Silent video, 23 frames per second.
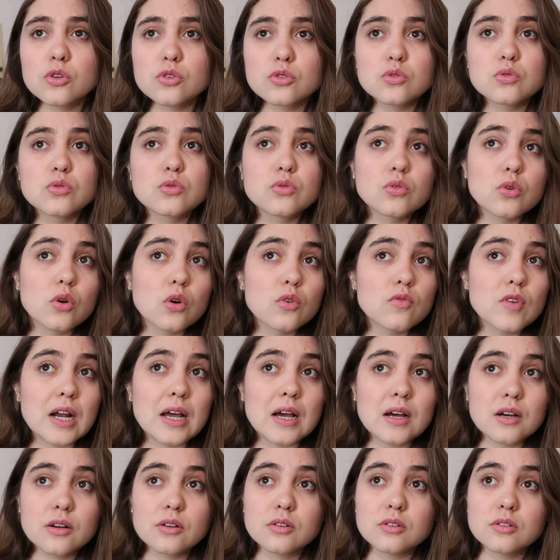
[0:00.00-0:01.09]
sur euh,
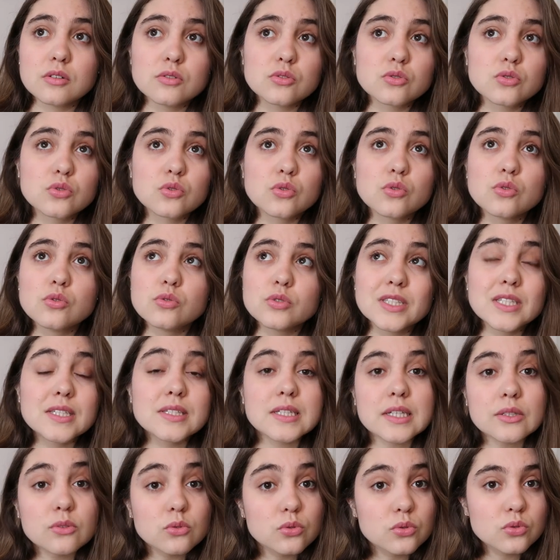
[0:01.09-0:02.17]
voilà, ce que le
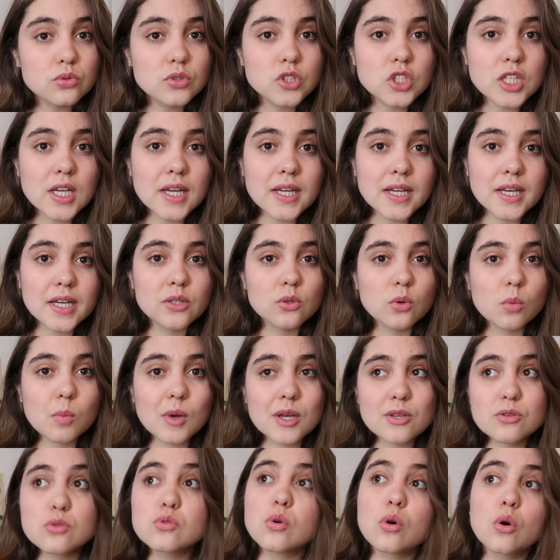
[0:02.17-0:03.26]
dessin nous suggère et non
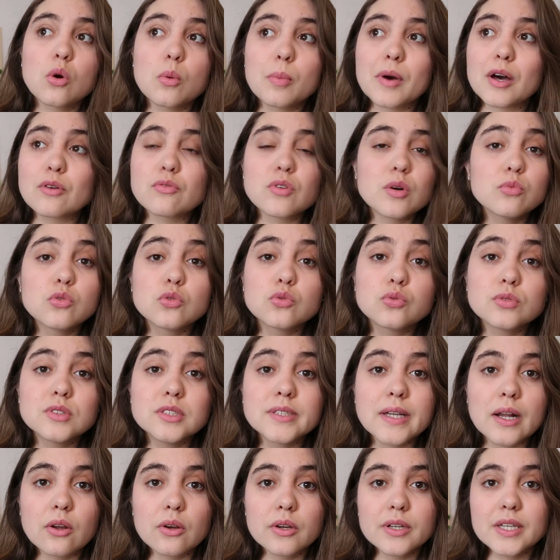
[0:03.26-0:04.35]
pas sur parfois beaucoup de
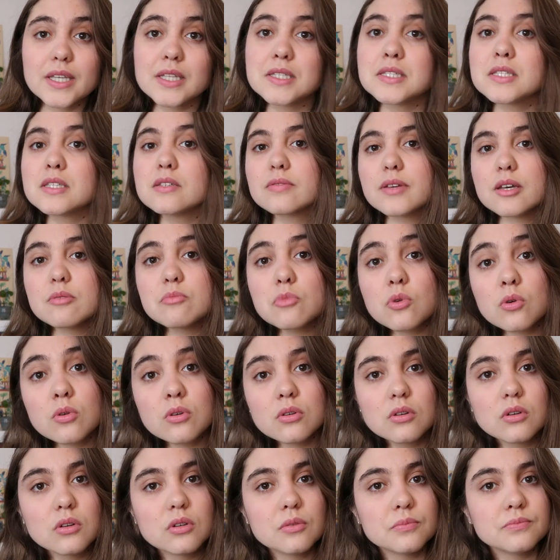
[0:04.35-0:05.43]
dialogues. Et c'est
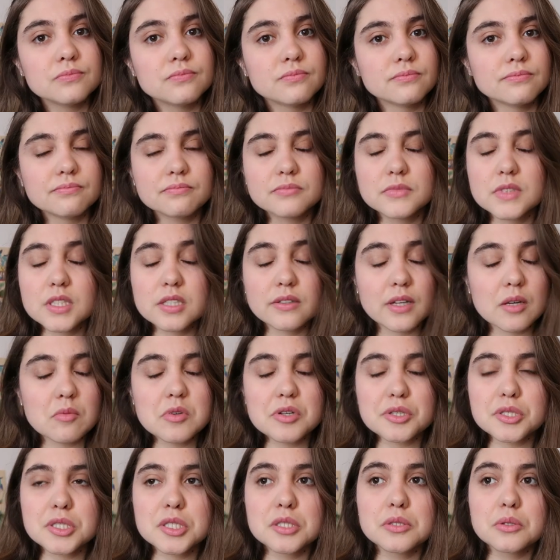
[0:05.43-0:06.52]
vraiment, c'est
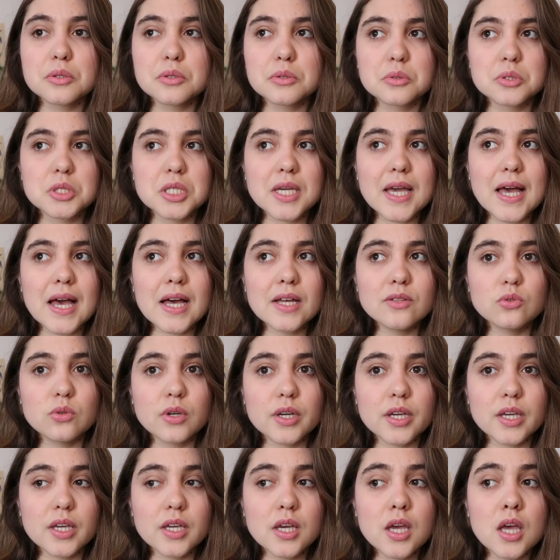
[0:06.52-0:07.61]
vraiment un titre que j'ai
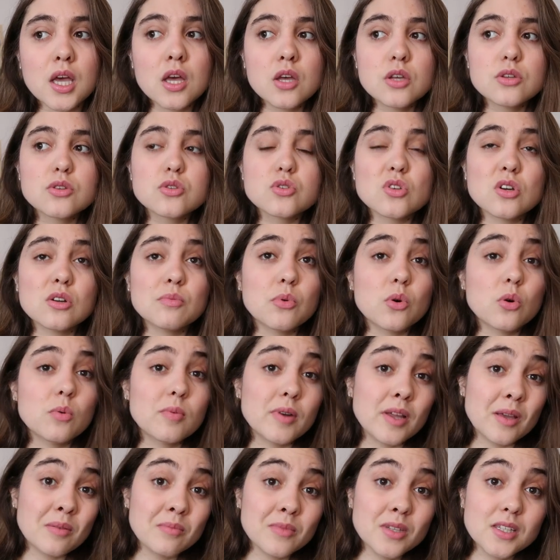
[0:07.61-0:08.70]
adoré. Seul
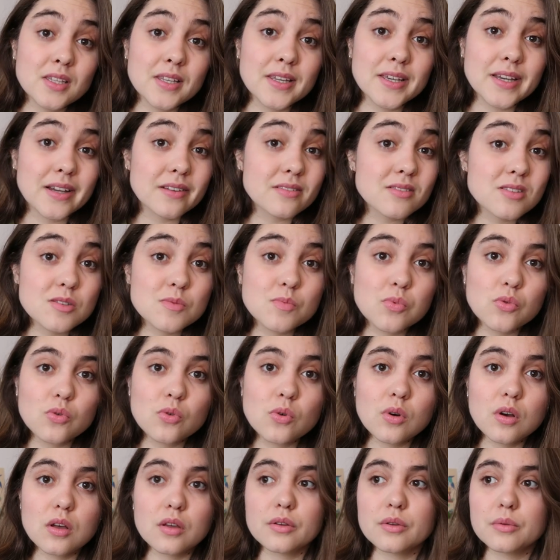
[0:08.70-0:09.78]
problème, il est
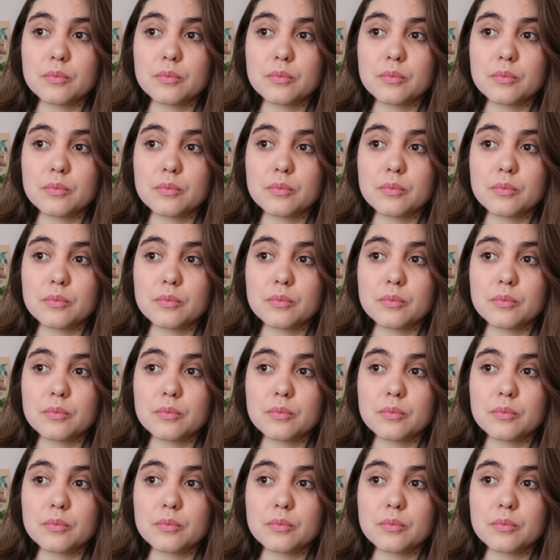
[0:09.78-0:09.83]
indispo